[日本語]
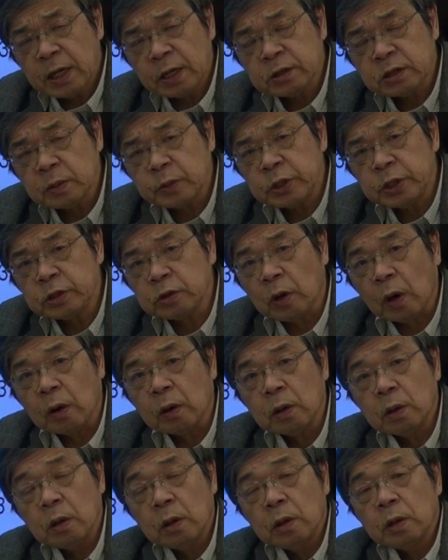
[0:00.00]
になってもいい
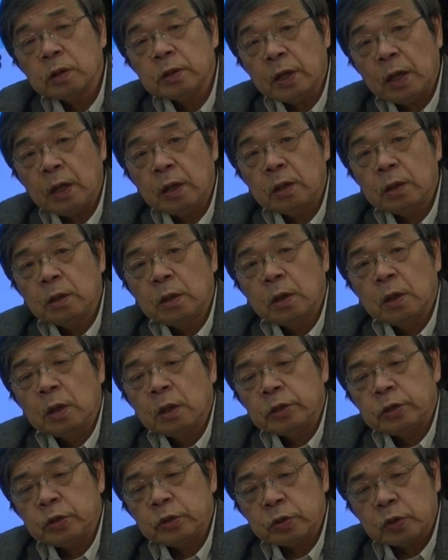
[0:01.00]
とね
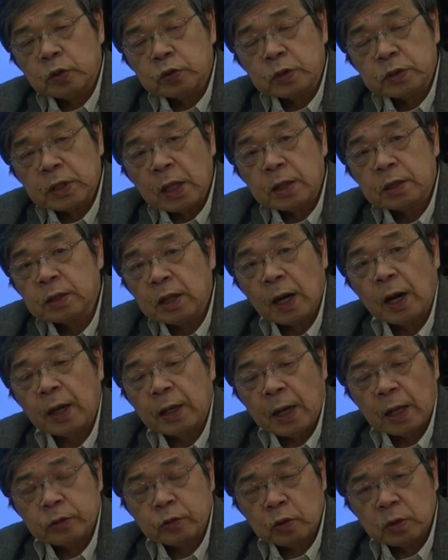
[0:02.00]
いうことだったら、
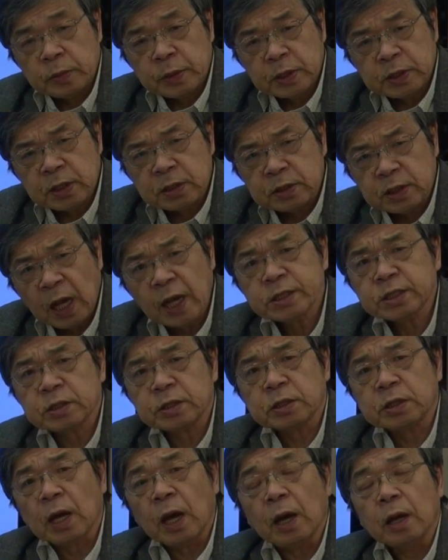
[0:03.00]
野党の皆さん出して
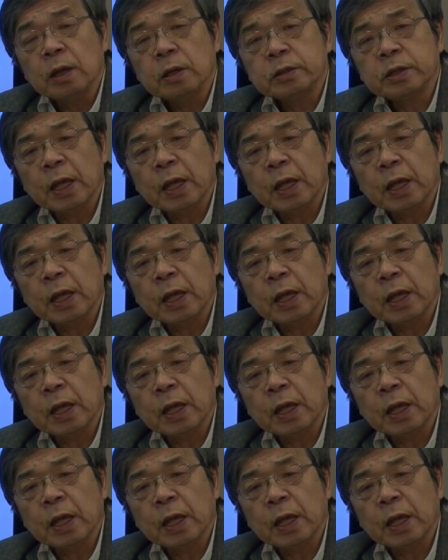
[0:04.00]
ください。